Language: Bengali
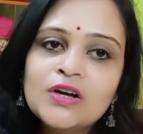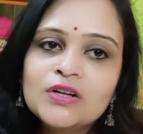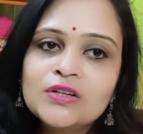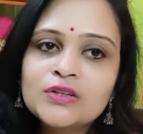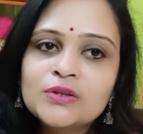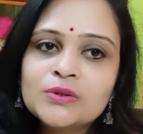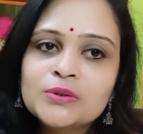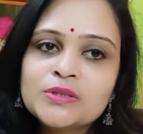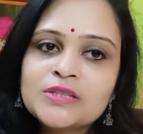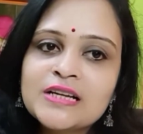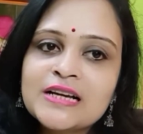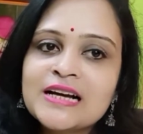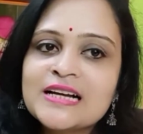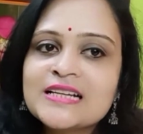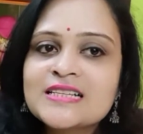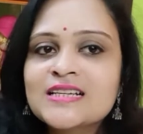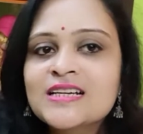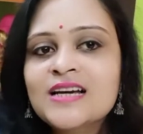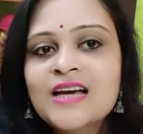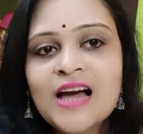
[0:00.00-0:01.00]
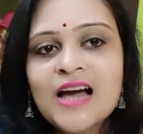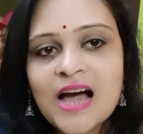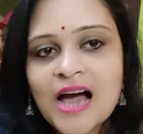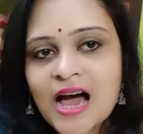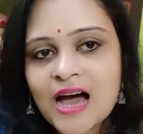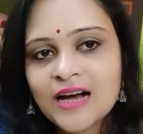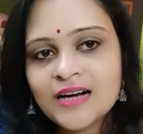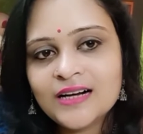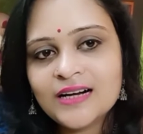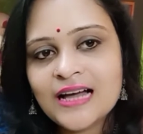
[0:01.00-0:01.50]
তো ঠিক আছে
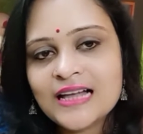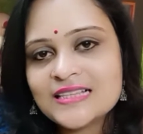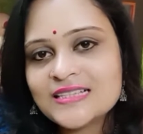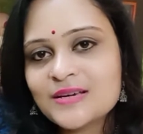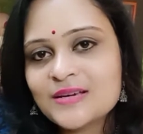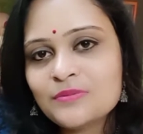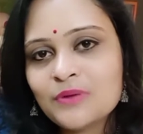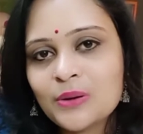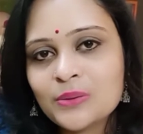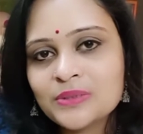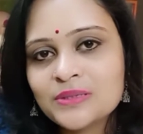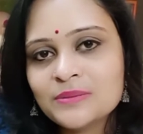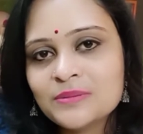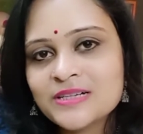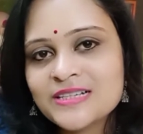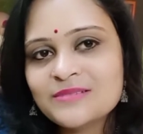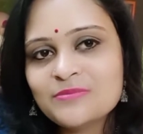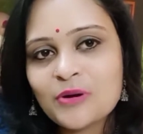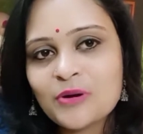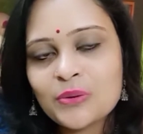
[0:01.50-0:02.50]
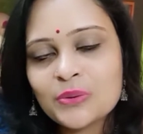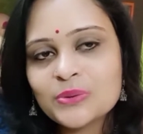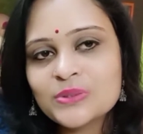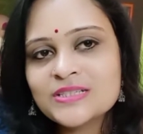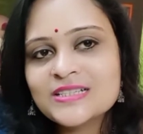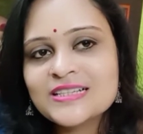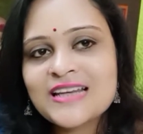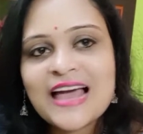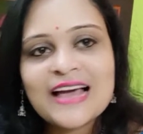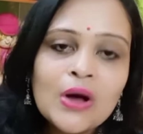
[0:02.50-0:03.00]
আর আজকে ব্লগটি বেশি বড়
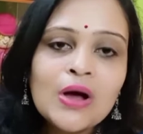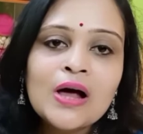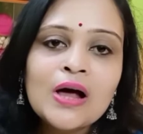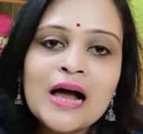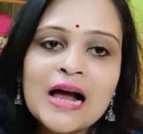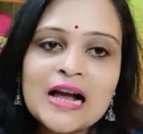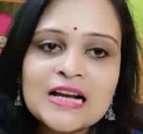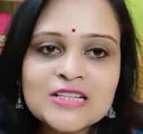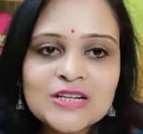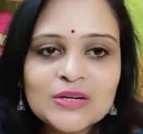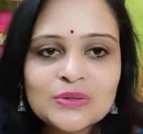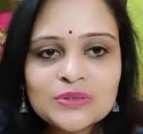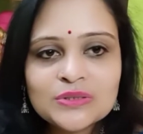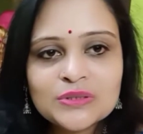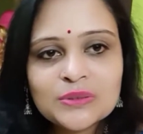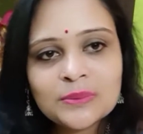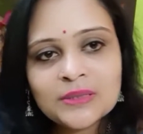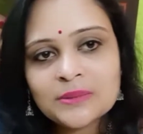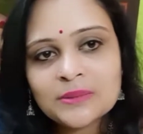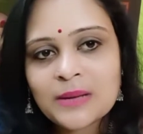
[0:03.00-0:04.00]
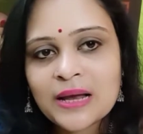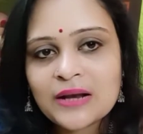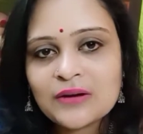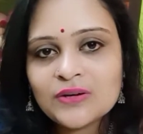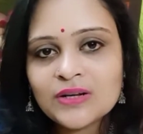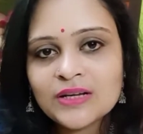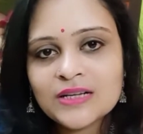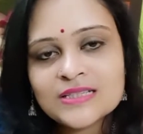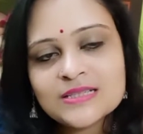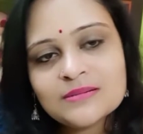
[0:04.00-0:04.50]
করছি না আশা করি তোমাদের ভালো
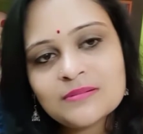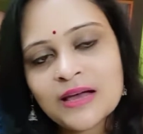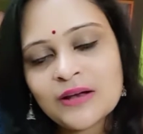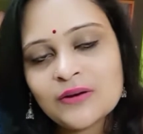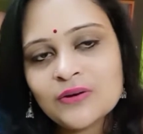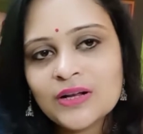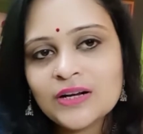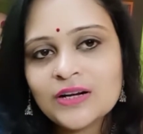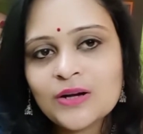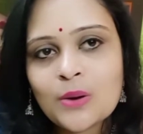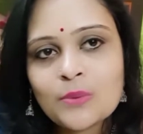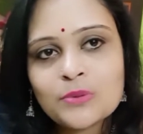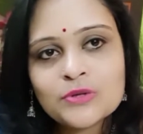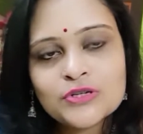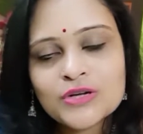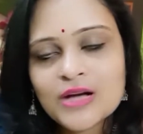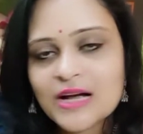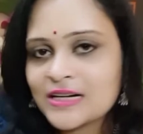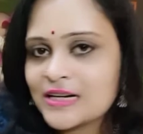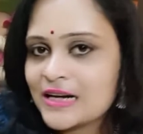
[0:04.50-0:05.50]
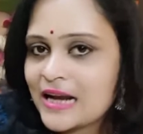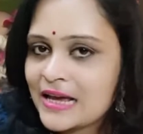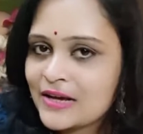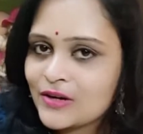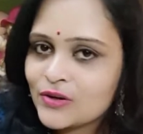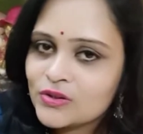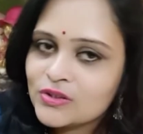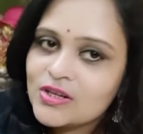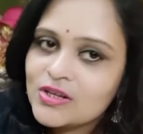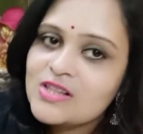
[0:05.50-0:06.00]
লেগেছে ভালো লাগলে অবশ্যই একটা লাইক
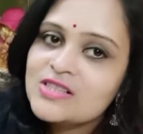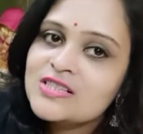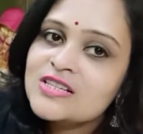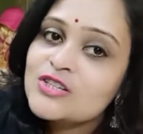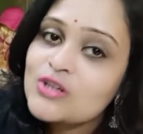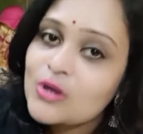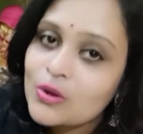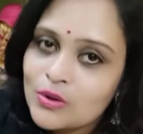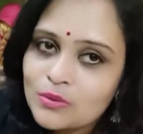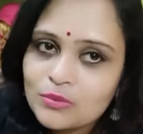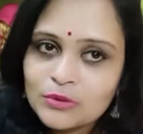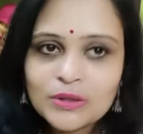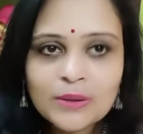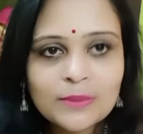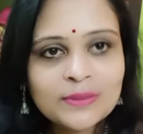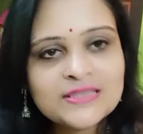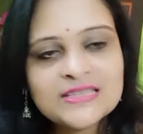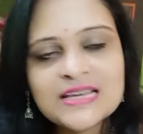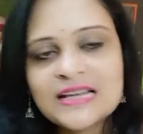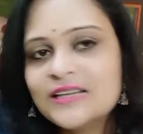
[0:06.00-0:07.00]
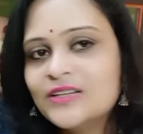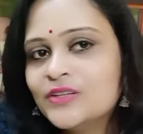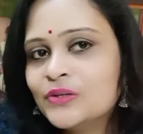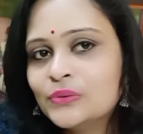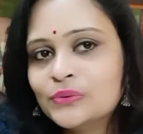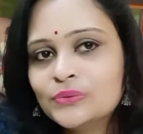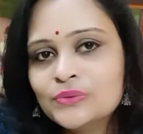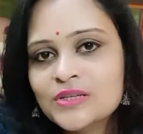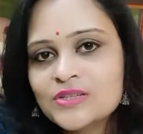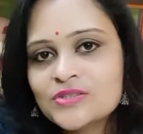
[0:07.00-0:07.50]
করে দিও আর যে সকল বন্ধু আমার চ্যানেল
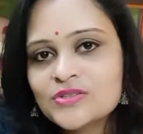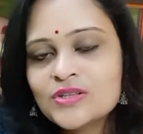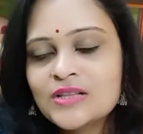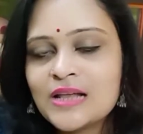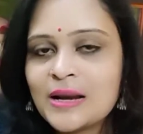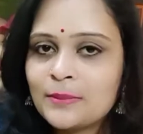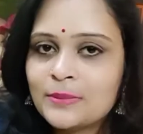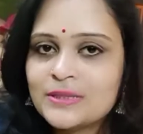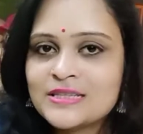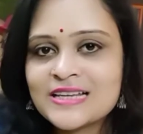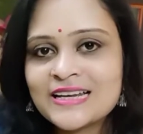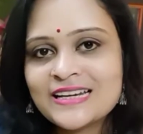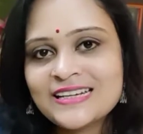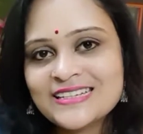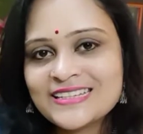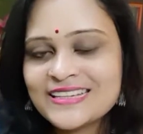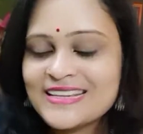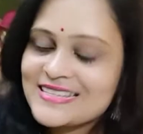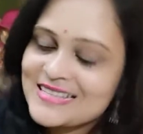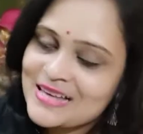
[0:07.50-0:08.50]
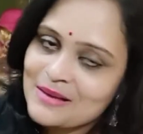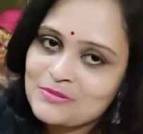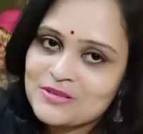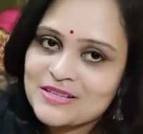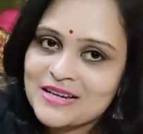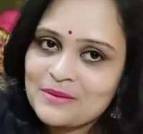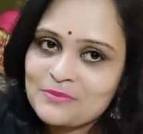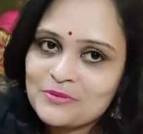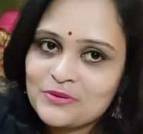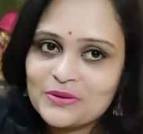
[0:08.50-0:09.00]
নতুন এসেছে তারা আমার চ্যানেলটিকে
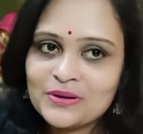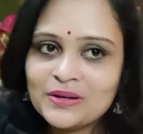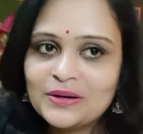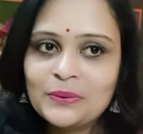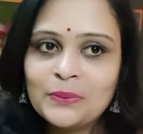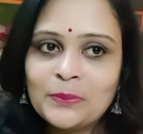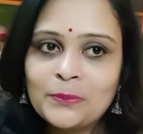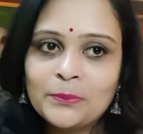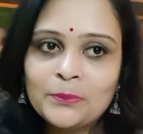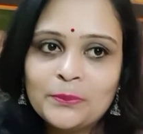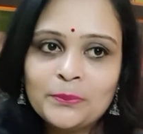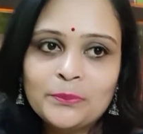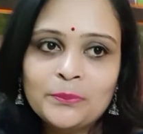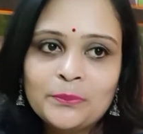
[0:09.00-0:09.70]
সাবস্ক্রাইব করে দিও